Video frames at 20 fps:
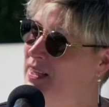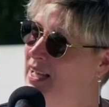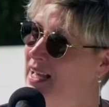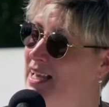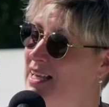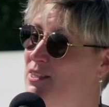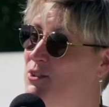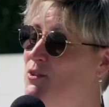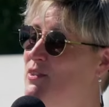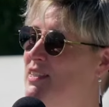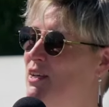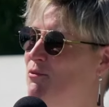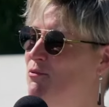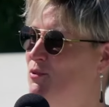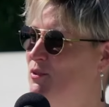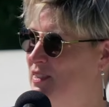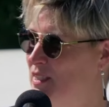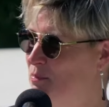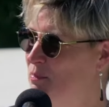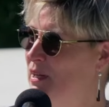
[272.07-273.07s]
est-ce que ça
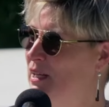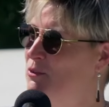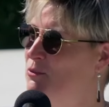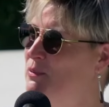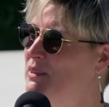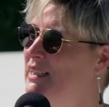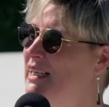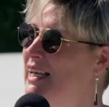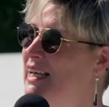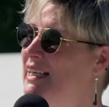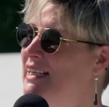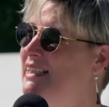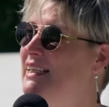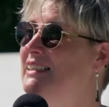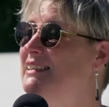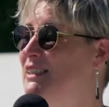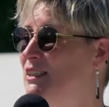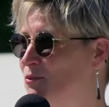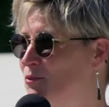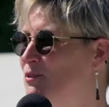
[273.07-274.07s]
vous épanouit
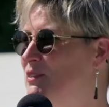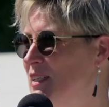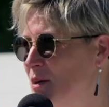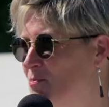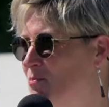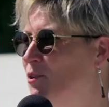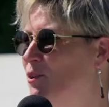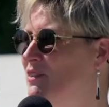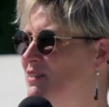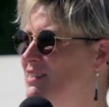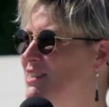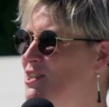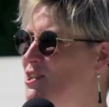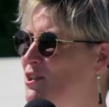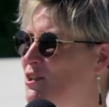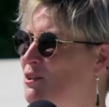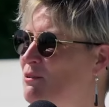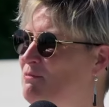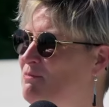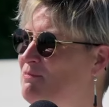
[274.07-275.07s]
Qu'est-ce qui vous apporte ces
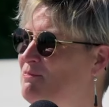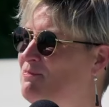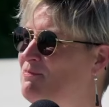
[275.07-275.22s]
jeunes